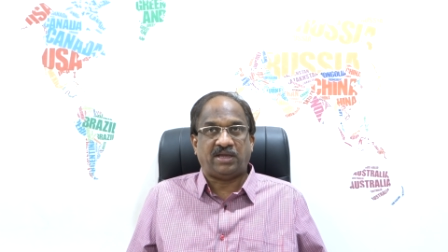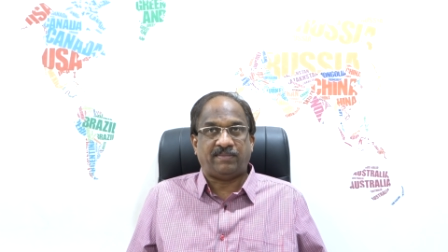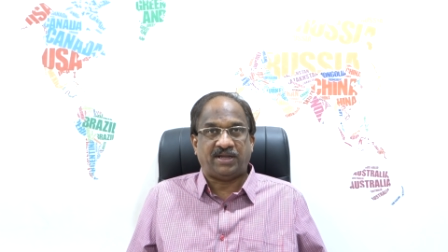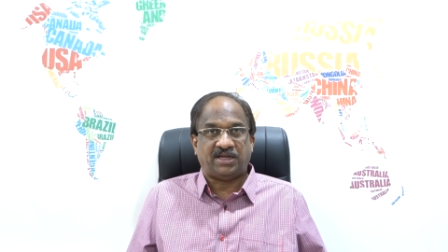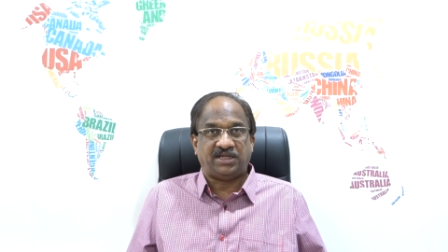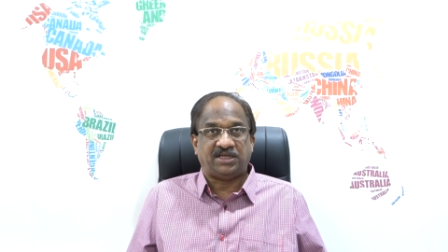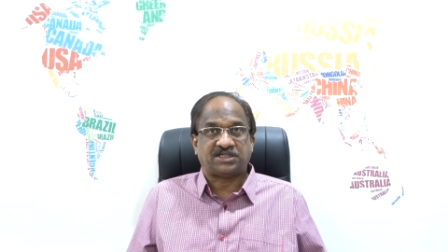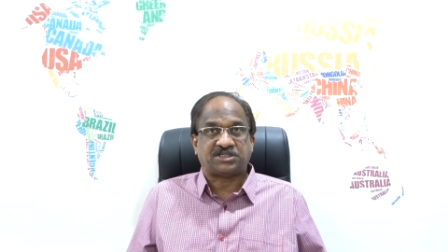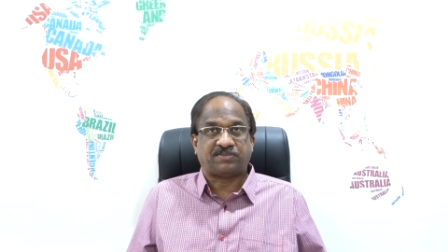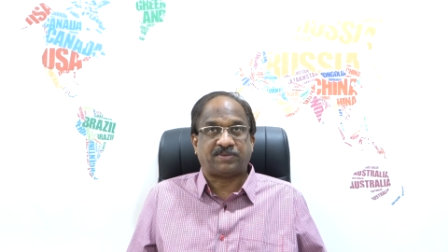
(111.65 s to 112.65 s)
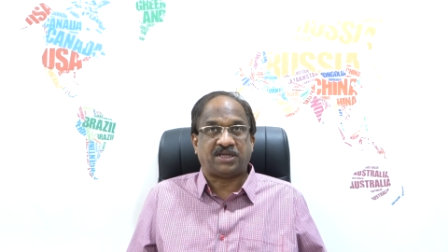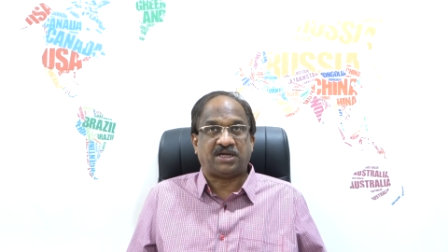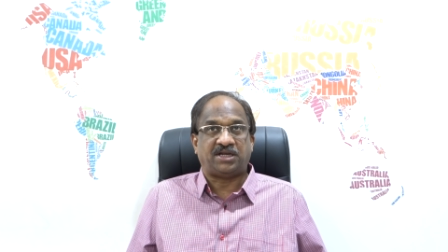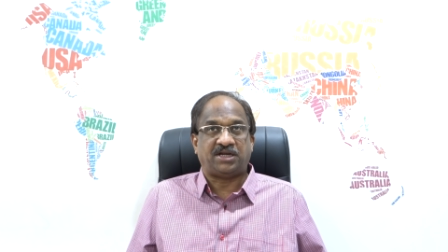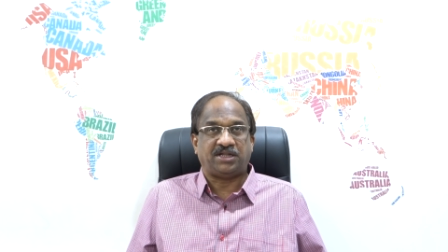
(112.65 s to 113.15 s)
ఏమైనా ఈ
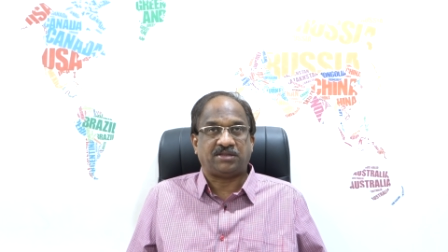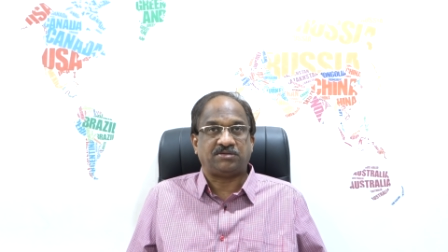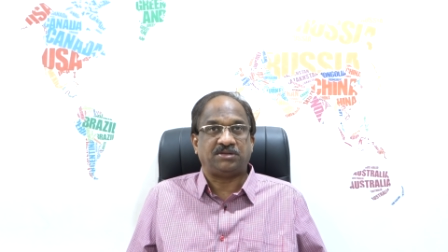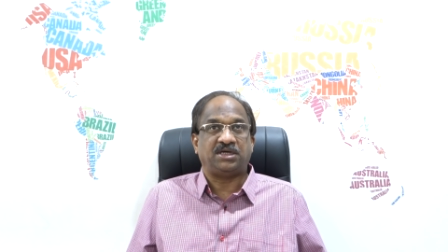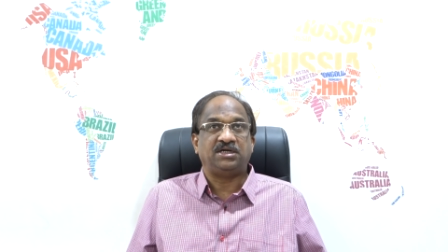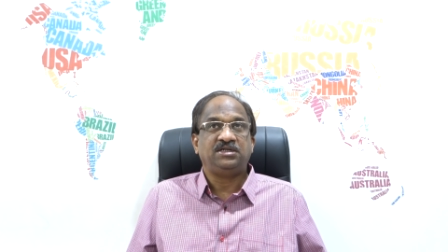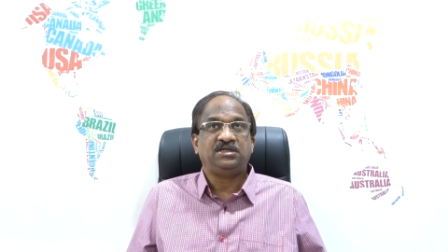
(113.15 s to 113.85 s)
నష్టపరిహారాన్ని ఇస్తుందా